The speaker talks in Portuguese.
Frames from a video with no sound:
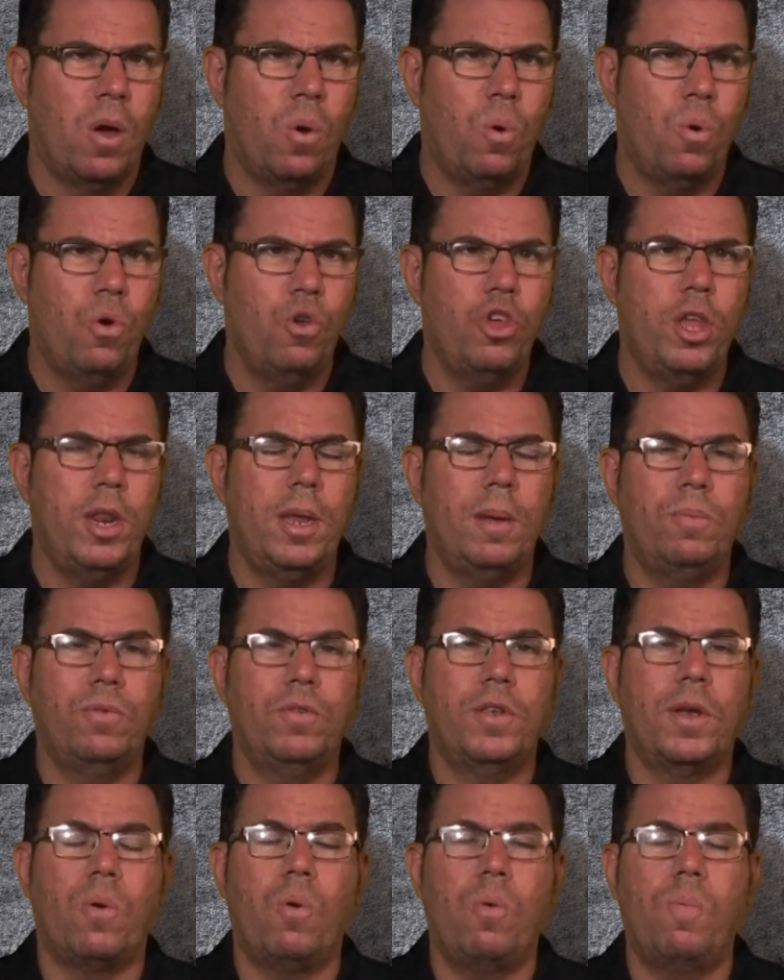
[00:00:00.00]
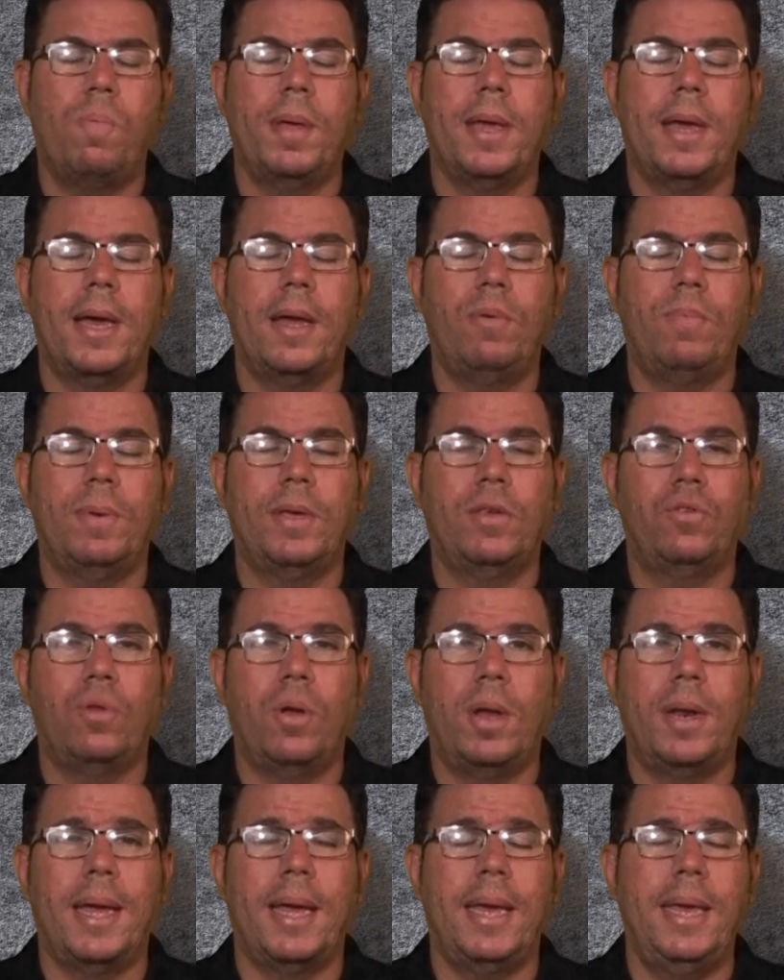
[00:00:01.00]
Hoje iremos acompanhar uma
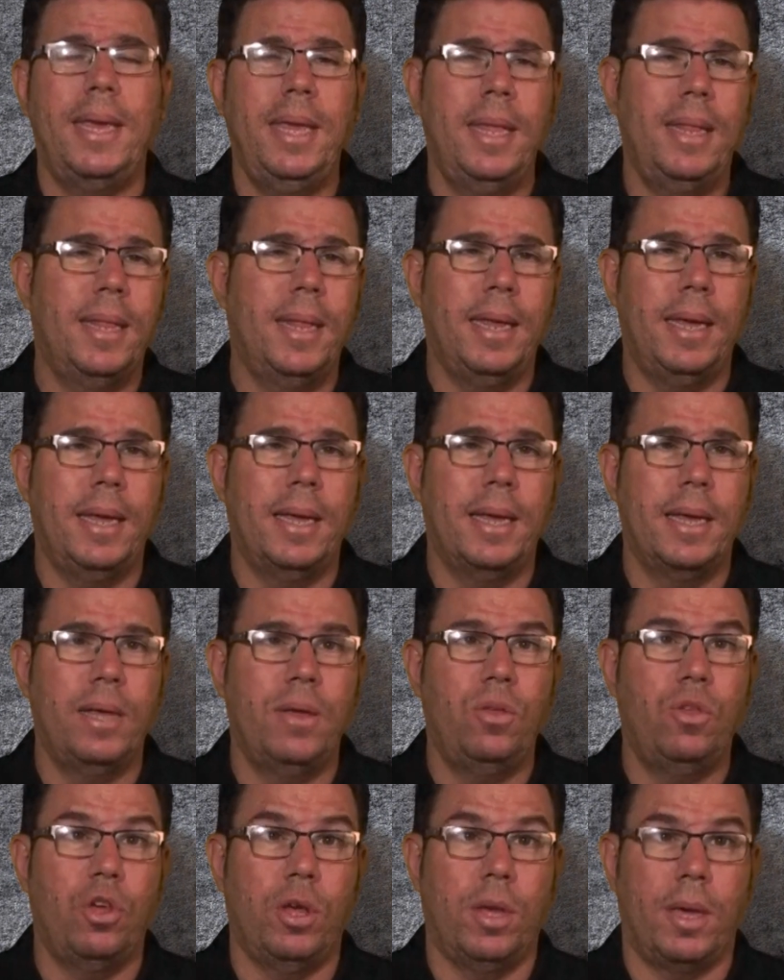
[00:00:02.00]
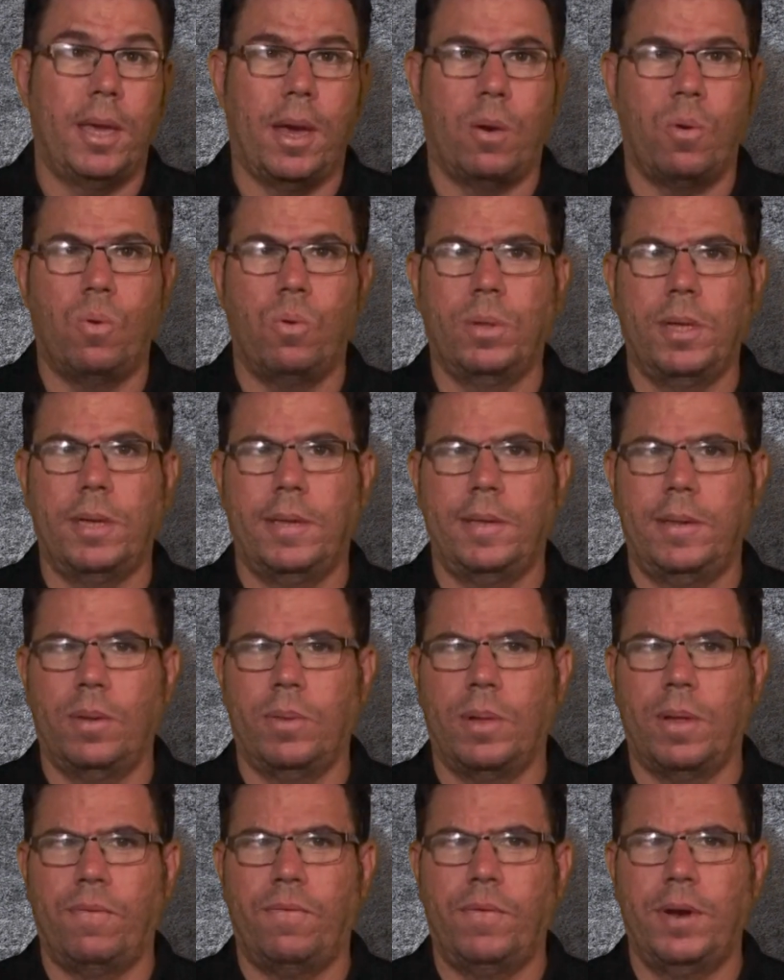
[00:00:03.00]
história intrigante que
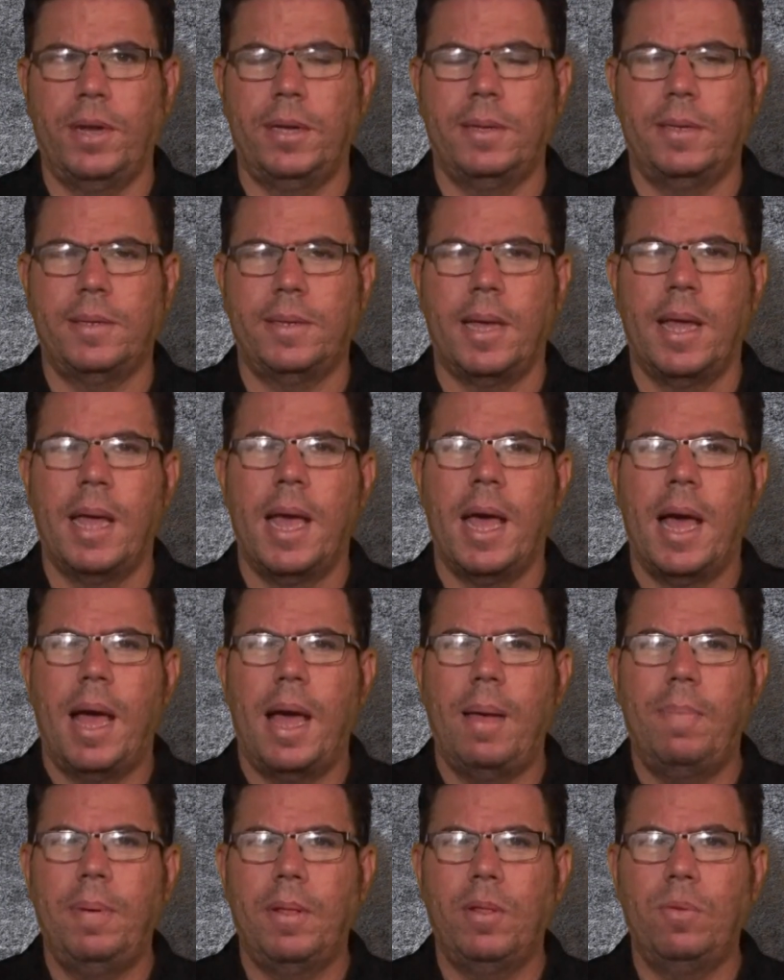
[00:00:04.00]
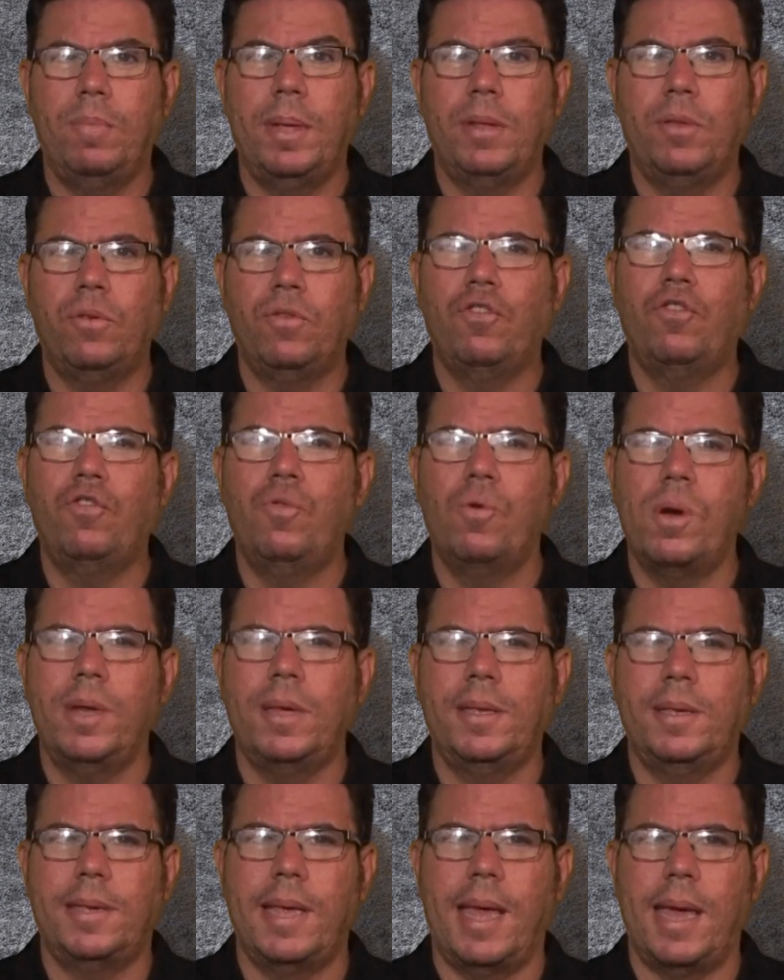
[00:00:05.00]
aconteceu na França há pelo menos
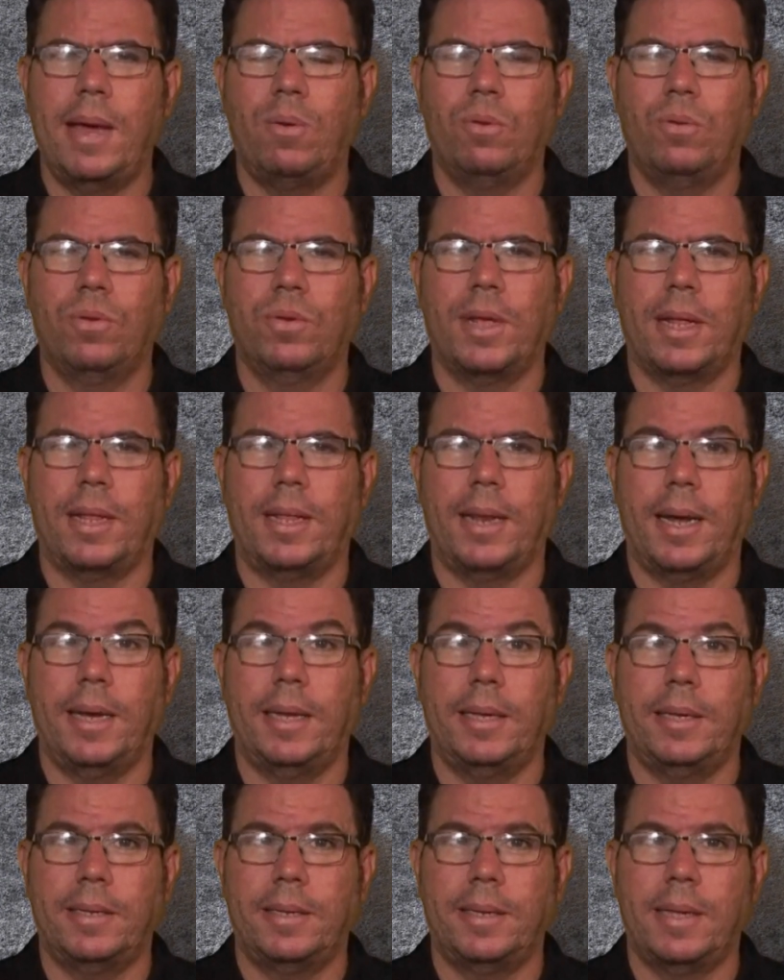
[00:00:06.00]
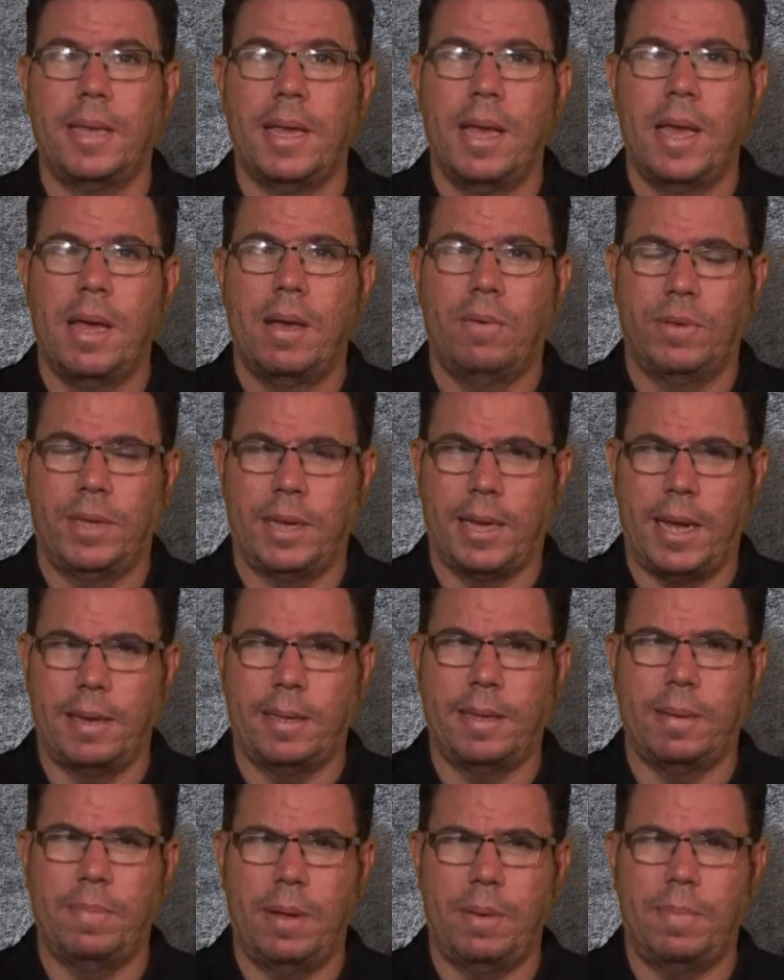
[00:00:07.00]
dois séculos atrás. Você quer
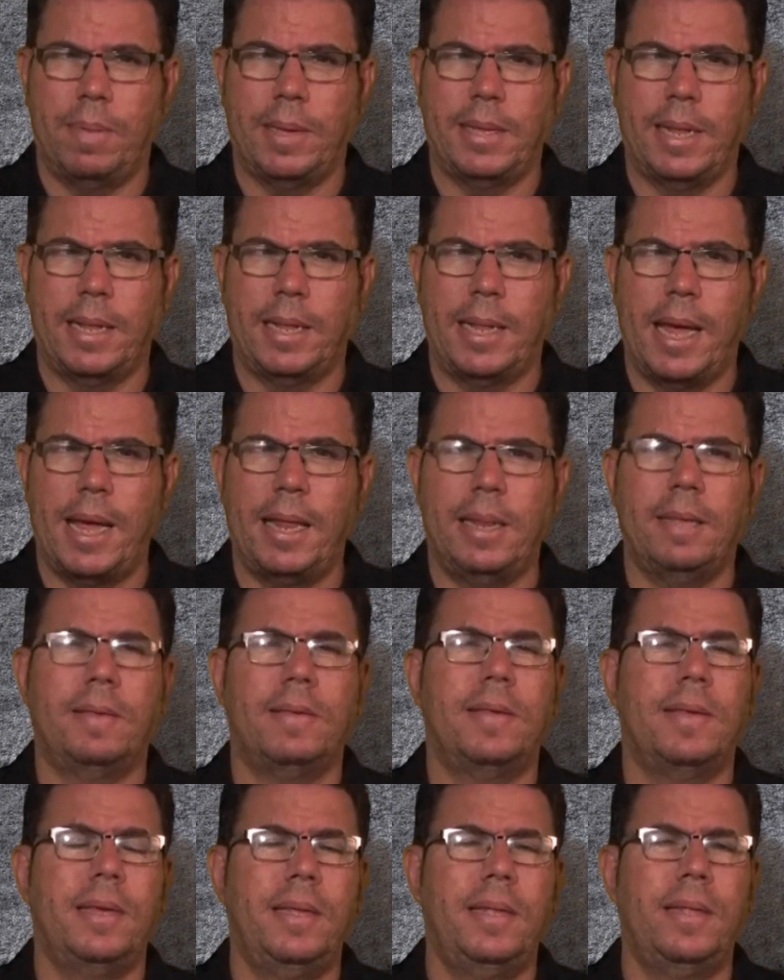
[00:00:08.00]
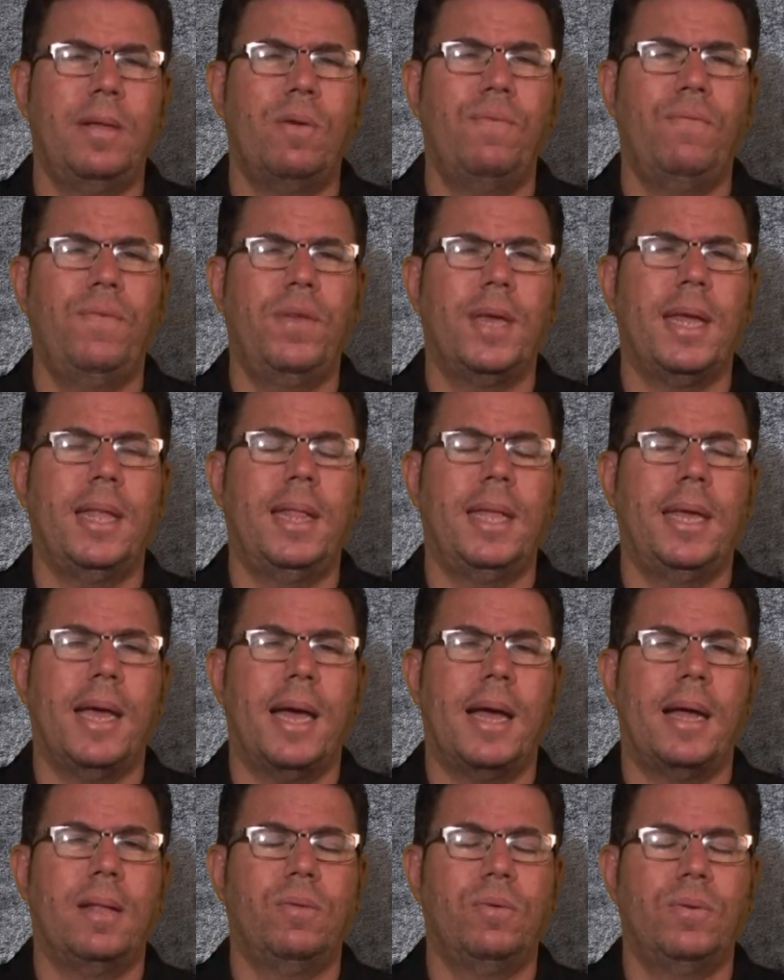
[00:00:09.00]
saber mais detalhes? Então fiquem
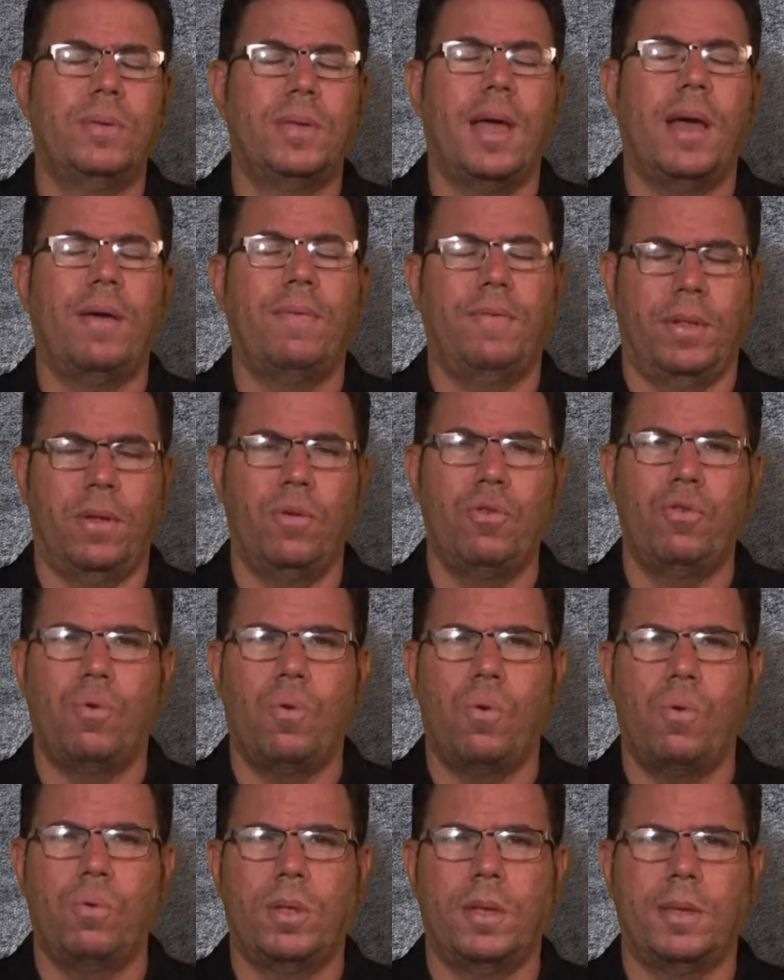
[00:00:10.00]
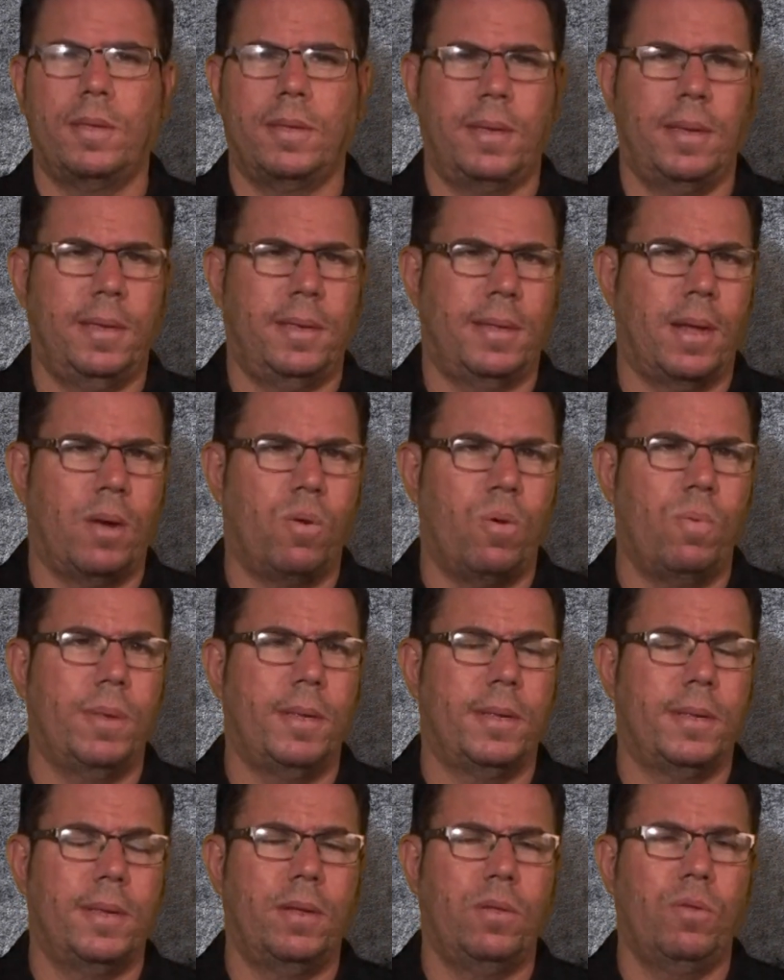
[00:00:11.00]
ligados, afinal de contas, está
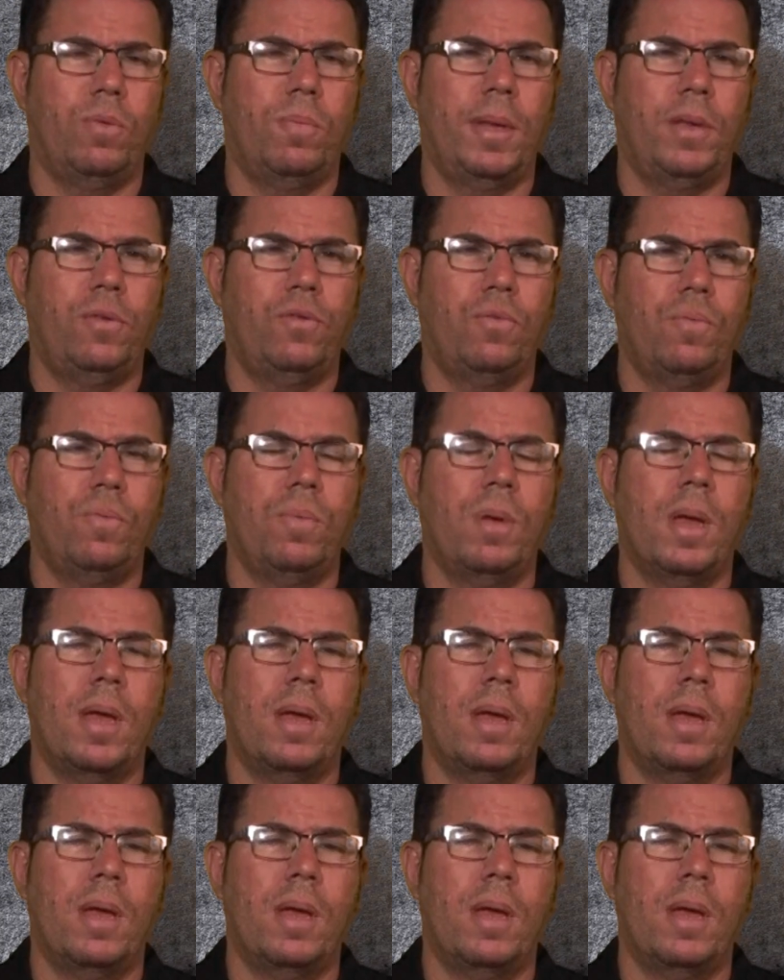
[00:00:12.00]
começando mais um